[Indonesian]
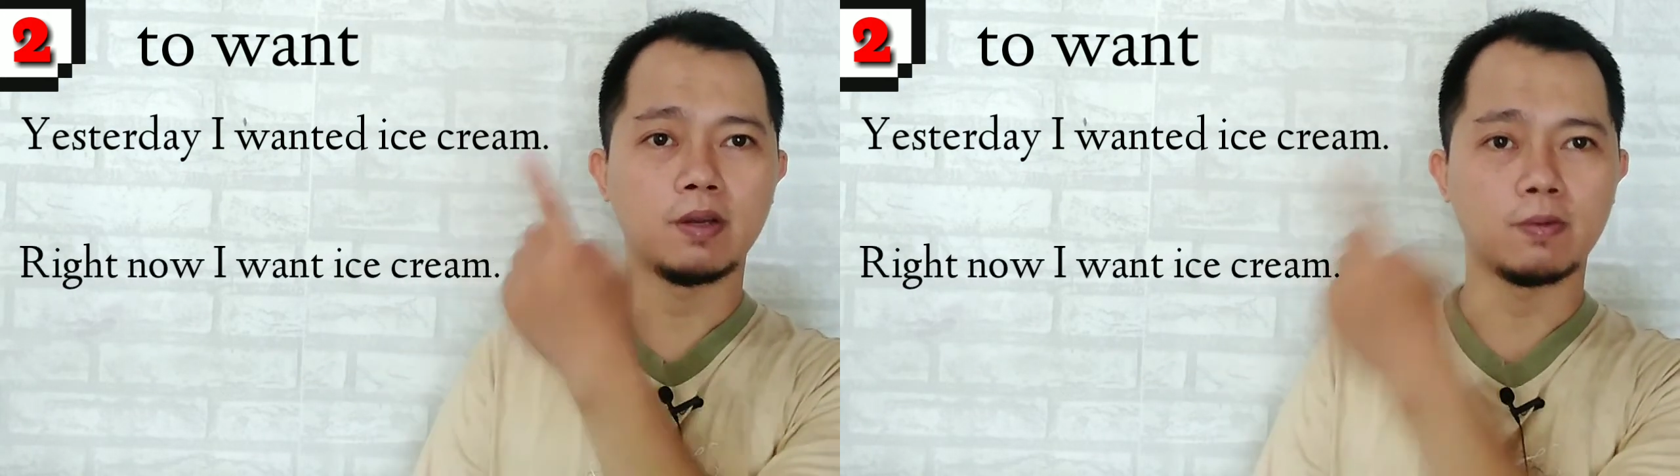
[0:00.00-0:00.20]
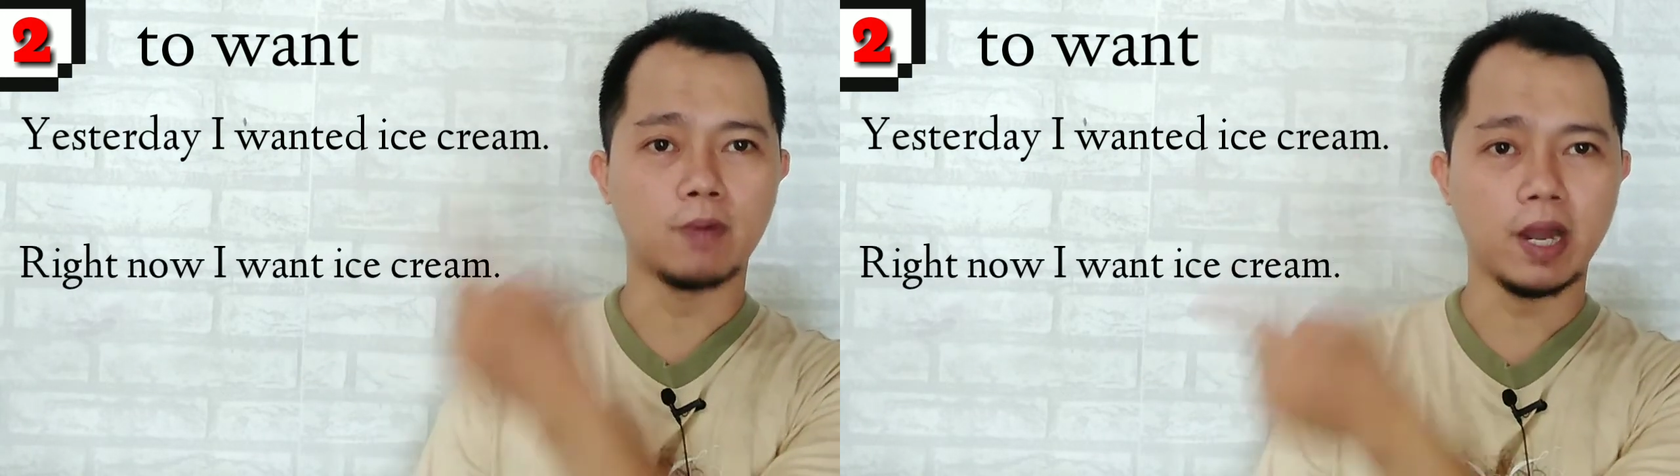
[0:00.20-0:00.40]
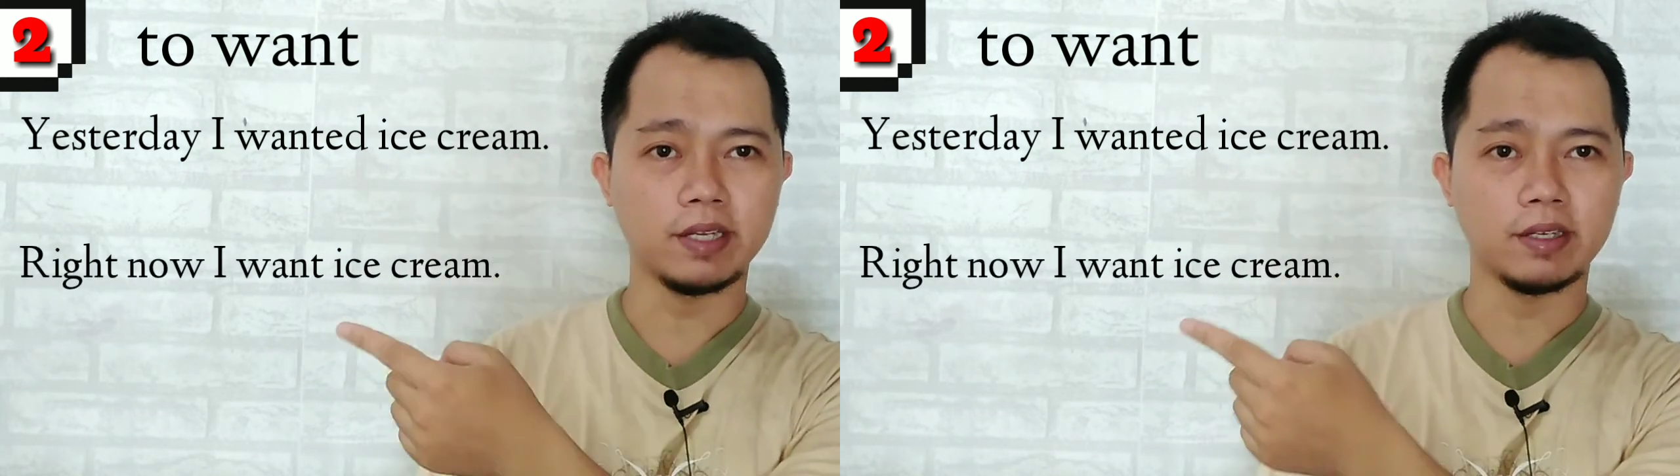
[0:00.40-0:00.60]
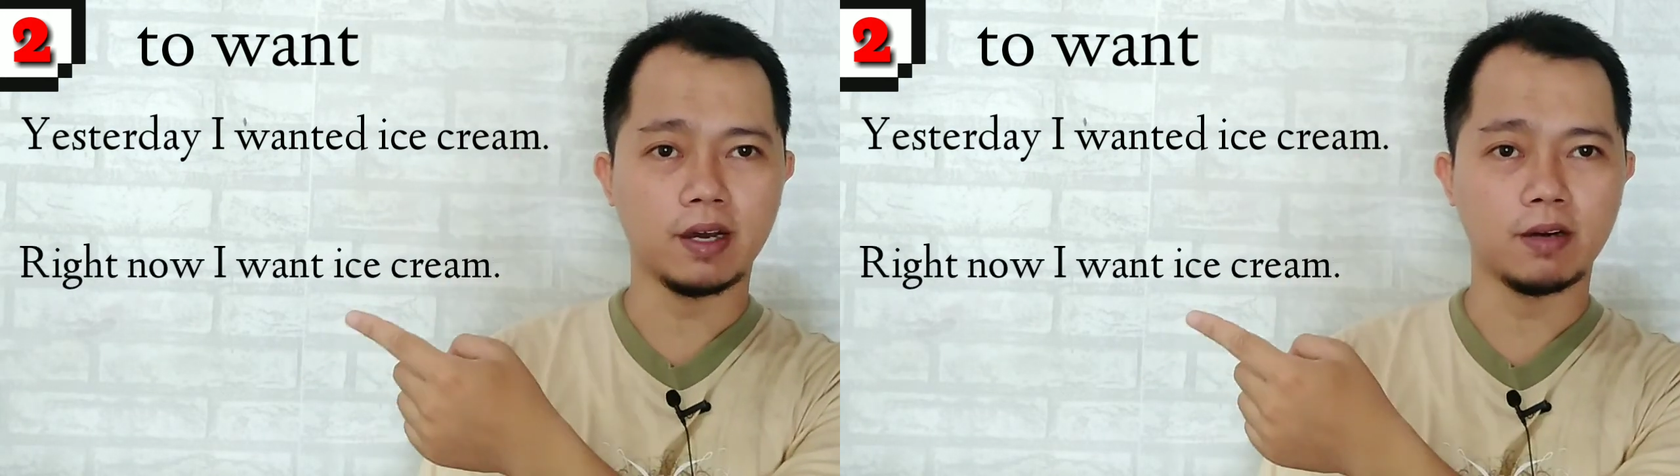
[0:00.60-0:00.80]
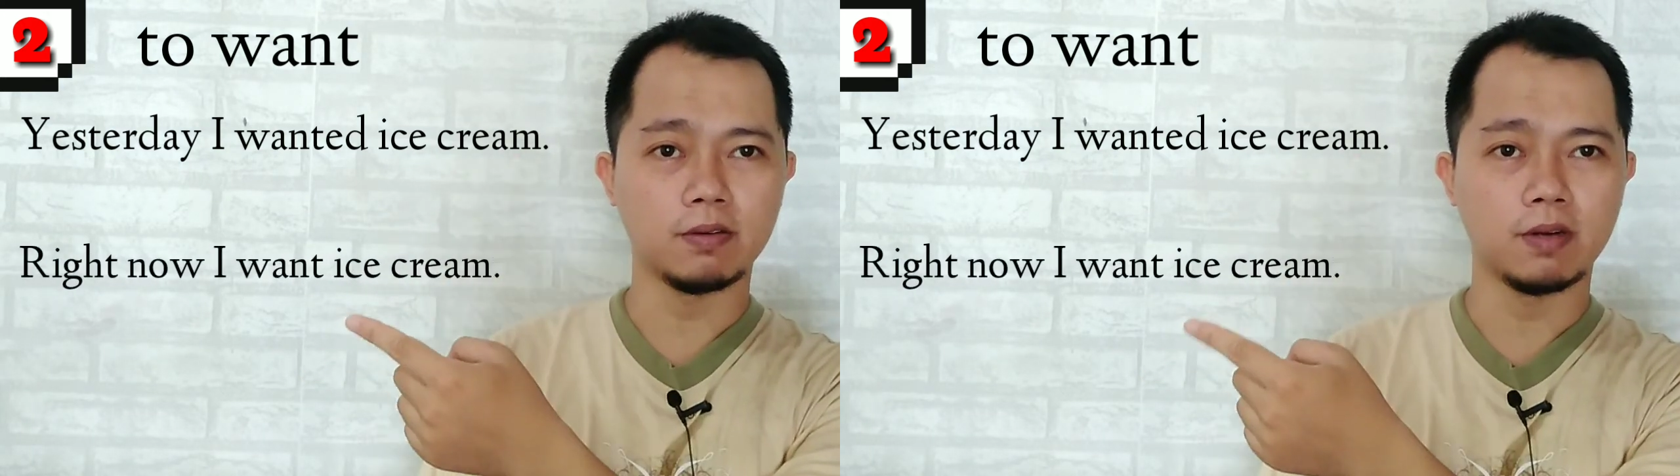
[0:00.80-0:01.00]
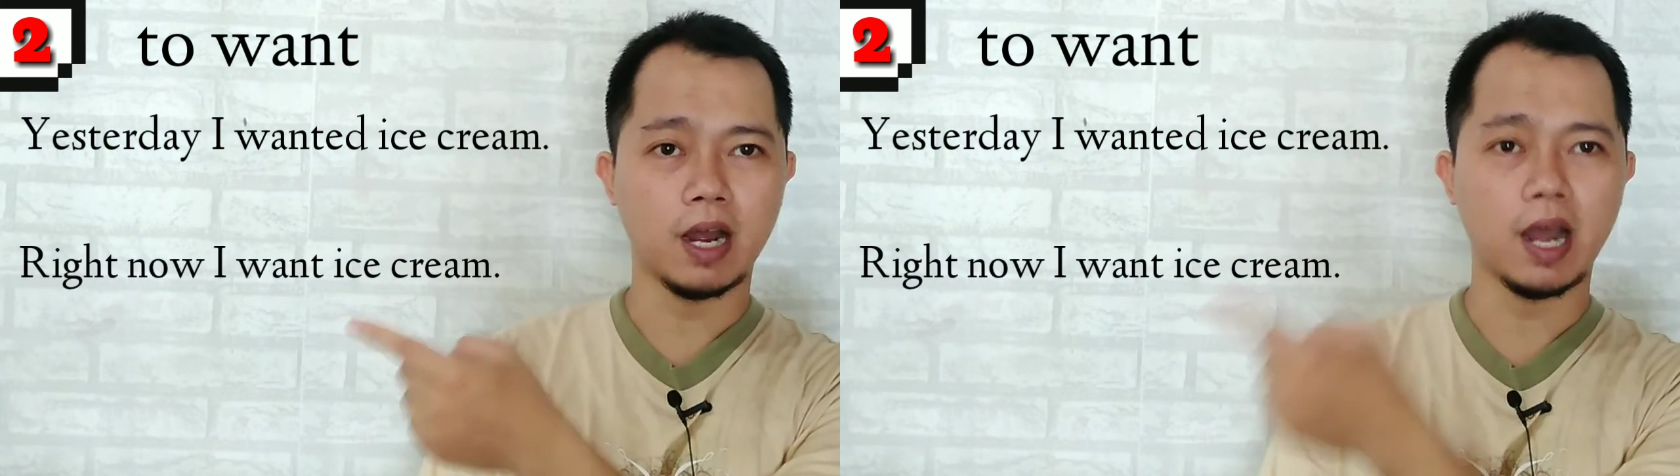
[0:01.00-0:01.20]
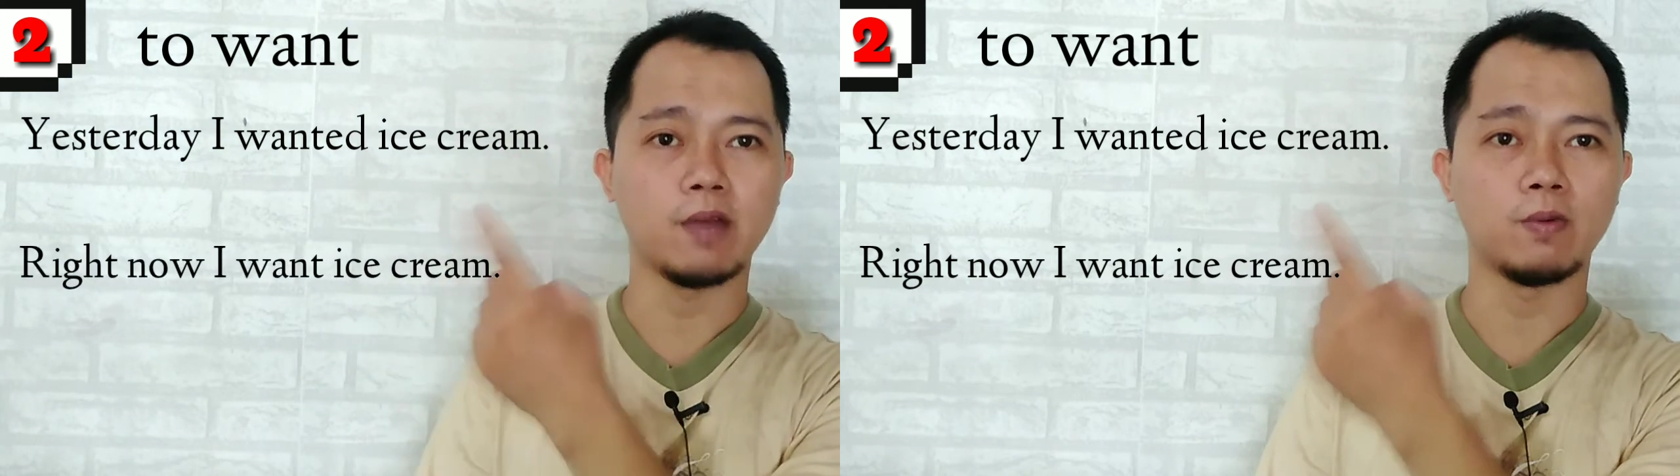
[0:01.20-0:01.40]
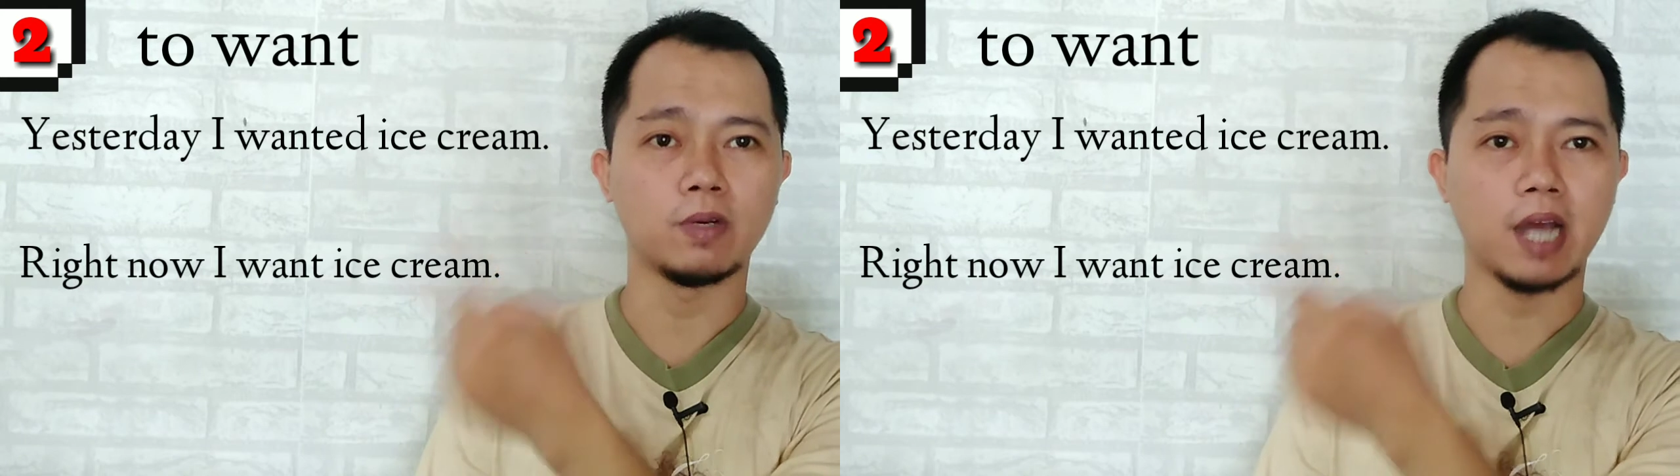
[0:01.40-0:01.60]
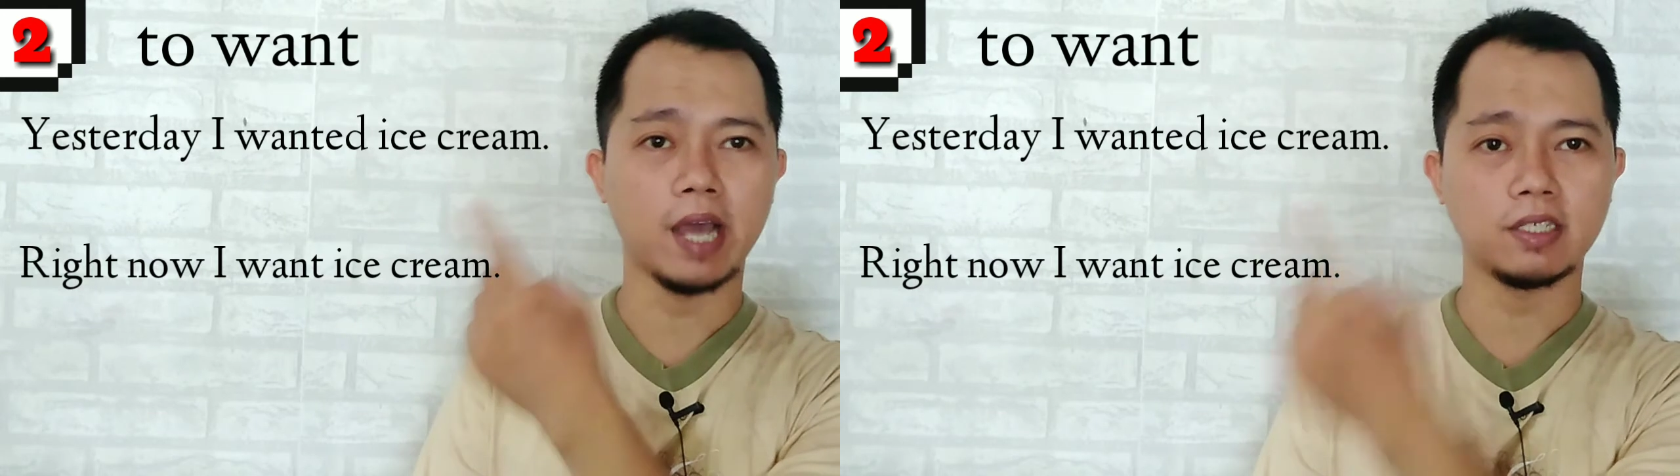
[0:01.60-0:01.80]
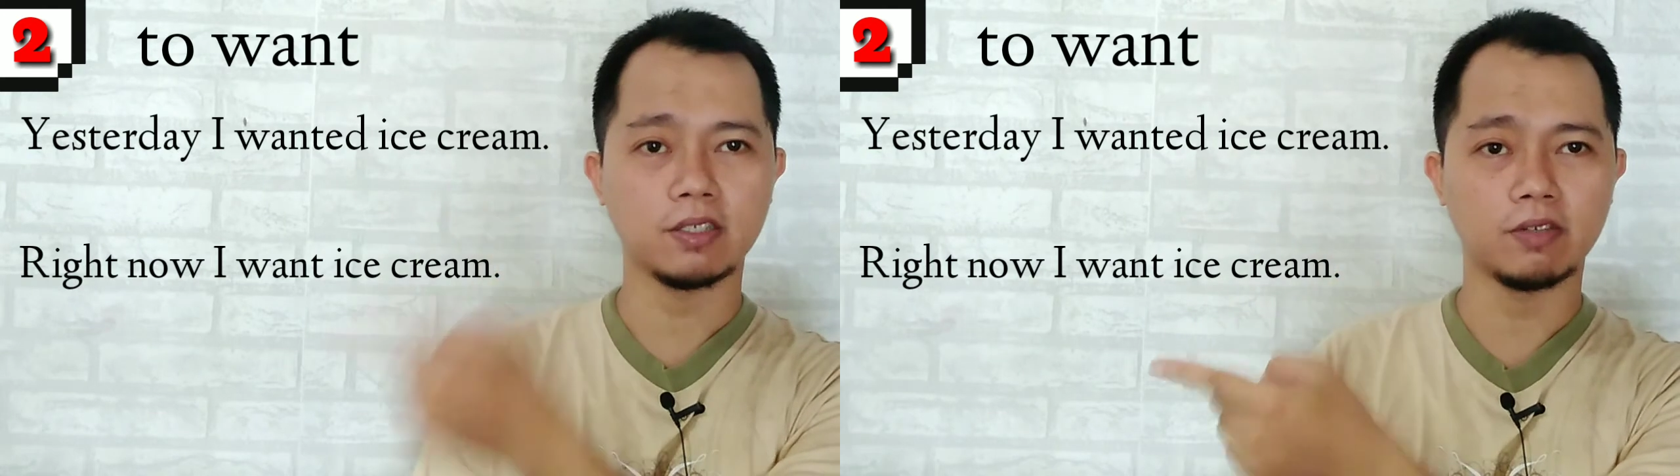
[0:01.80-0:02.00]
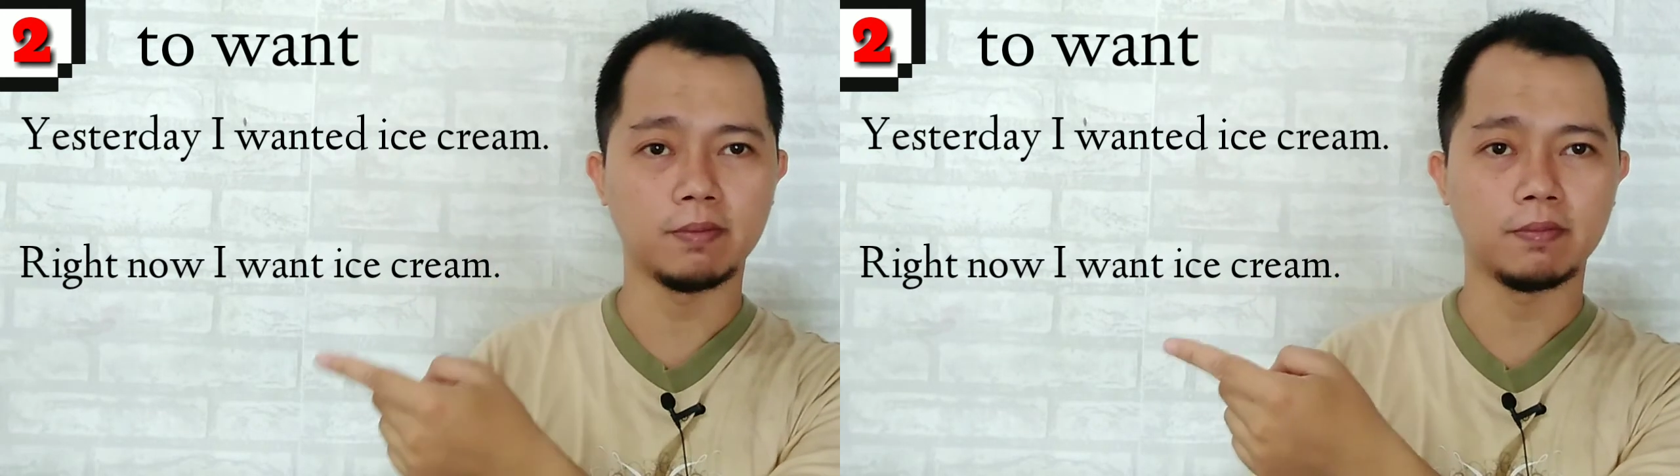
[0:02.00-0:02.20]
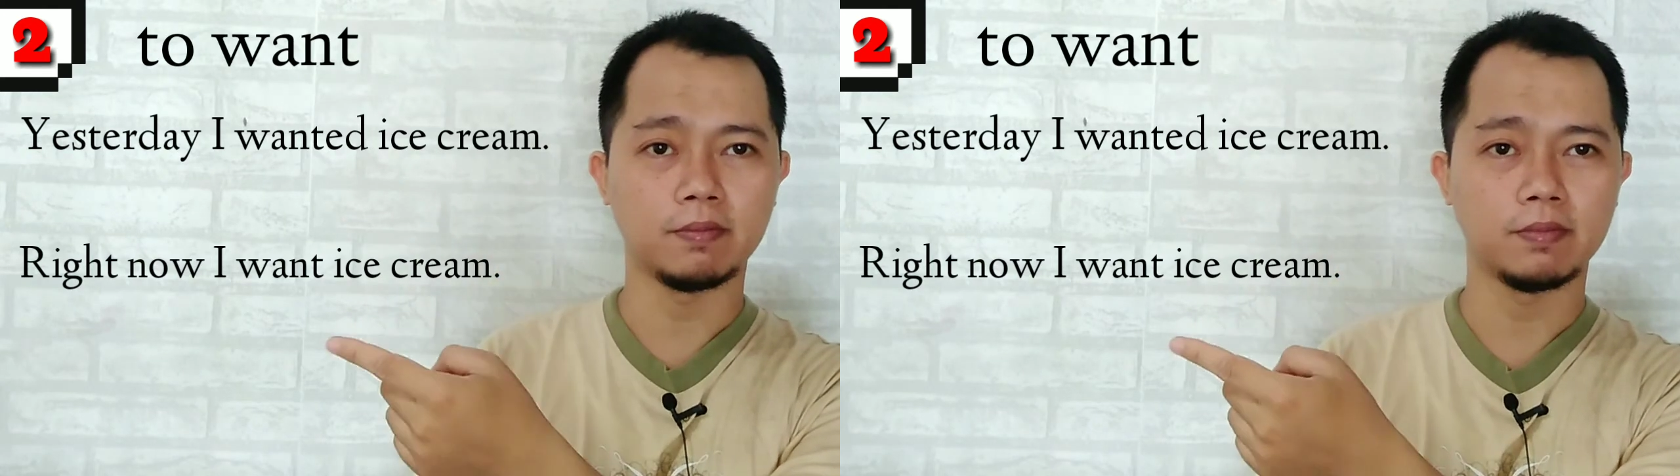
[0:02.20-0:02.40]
Right now I want ice cream.